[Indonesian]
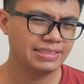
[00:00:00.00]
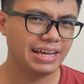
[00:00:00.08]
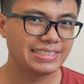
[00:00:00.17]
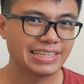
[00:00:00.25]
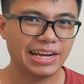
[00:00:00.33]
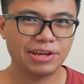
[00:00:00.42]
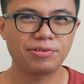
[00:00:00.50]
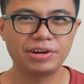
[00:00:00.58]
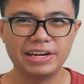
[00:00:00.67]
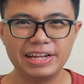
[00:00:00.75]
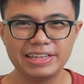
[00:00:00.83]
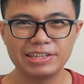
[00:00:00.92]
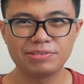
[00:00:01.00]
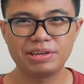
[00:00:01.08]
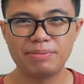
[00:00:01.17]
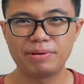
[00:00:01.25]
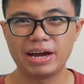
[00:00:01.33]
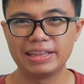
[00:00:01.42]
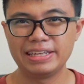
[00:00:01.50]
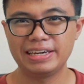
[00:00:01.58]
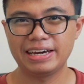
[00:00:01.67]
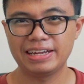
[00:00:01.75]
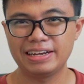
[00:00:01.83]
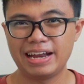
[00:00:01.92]
Dan Celeron ini tentunya
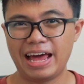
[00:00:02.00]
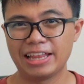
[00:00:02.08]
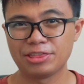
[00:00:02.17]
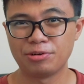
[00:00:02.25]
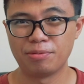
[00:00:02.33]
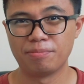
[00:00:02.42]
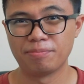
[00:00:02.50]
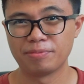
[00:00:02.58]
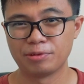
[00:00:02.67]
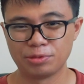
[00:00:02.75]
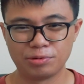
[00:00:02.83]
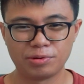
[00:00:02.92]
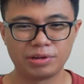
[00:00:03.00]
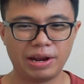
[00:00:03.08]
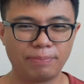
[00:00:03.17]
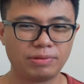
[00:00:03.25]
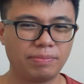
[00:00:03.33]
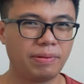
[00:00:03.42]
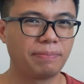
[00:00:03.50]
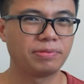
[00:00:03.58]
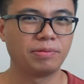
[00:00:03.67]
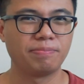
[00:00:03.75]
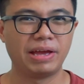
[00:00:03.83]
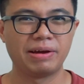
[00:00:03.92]
menggantikan Atom untuk
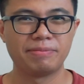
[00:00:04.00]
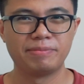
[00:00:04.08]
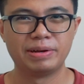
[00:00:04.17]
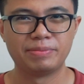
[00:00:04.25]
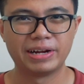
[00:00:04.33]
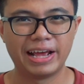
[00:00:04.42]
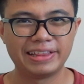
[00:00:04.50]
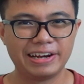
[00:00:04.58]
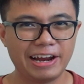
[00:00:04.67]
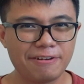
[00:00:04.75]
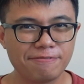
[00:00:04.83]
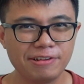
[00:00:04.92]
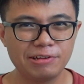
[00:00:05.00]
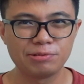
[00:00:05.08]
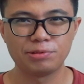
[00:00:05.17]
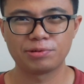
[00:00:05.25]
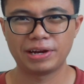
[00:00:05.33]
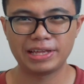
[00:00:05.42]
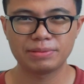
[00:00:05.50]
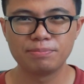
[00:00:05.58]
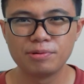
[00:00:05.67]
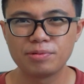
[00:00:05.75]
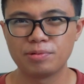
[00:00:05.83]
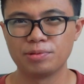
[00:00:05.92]
laptop-laptop yang benar-benar entry level, untuk
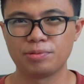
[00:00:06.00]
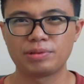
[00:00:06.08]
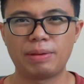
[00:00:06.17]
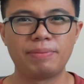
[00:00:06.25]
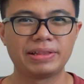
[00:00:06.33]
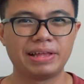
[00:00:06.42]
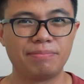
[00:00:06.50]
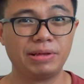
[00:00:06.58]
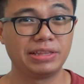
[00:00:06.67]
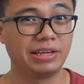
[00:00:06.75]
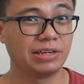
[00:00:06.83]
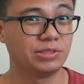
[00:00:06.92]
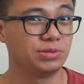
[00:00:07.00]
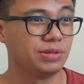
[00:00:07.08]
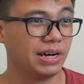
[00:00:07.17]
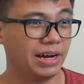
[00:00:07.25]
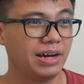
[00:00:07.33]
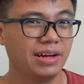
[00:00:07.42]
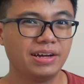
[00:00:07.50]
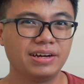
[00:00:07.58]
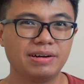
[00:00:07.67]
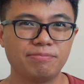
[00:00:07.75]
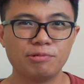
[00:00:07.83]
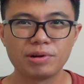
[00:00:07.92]
netbook, untuk tablet-tablet yang juga
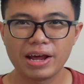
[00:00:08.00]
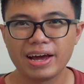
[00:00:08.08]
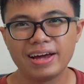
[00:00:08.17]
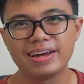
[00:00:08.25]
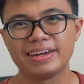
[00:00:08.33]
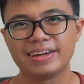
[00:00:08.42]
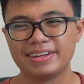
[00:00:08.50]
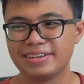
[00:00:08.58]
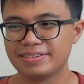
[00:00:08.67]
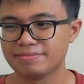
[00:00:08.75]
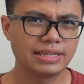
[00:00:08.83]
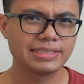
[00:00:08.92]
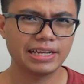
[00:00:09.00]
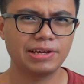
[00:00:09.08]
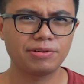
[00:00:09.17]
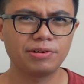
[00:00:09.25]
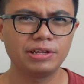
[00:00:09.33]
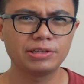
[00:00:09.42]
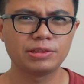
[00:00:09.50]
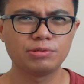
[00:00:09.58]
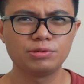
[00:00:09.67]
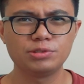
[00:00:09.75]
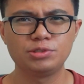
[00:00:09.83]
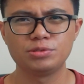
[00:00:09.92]
murah. Dan Celeron ini
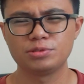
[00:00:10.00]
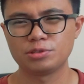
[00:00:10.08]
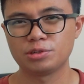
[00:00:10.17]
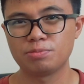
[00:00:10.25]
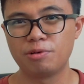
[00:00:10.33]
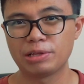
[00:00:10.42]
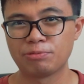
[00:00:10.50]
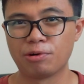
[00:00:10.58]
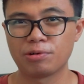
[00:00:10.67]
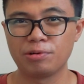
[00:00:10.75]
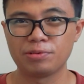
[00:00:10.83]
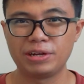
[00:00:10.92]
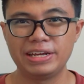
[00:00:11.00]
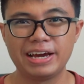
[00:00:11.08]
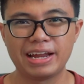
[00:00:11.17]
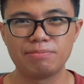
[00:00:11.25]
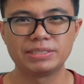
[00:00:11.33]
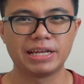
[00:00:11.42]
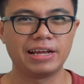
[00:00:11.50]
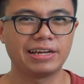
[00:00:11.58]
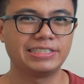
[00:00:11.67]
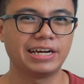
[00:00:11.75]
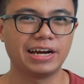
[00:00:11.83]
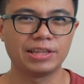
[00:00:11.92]
tentu cocok buat workload ringan, misalnya
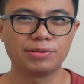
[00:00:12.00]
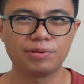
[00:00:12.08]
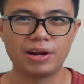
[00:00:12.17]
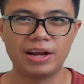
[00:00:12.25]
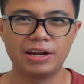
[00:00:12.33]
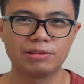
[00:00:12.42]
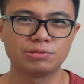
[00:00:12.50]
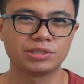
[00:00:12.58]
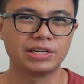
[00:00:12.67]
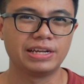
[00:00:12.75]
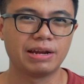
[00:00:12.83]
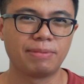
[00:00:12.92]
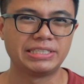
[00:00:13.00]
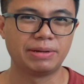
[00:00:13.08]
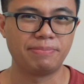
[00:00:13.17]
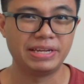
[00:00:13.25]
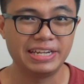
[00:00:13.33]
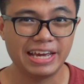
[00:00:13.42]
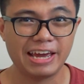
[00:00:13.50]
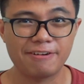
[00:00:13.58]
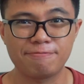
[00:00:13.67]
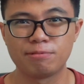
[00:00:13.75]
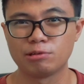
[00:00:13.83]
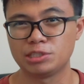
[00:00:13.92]
kerja kantoran atau sekedar baca
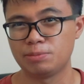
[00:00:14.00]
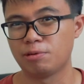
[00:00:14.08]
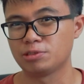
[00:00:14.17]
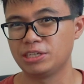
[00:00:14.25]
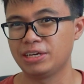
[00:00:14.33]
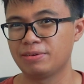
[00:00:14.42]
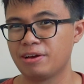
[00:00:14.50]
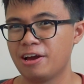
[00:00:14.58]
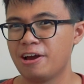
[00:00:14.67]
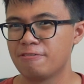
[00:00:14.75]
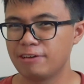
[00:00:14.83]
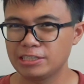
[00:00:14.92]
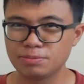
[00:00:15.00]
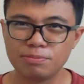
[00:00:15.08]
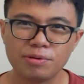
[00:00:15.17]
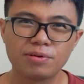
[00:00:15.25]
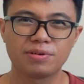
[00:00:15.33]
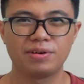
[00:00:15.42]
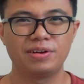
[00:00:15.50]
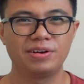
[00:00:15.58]
PDF, browsing-browsing Facebook.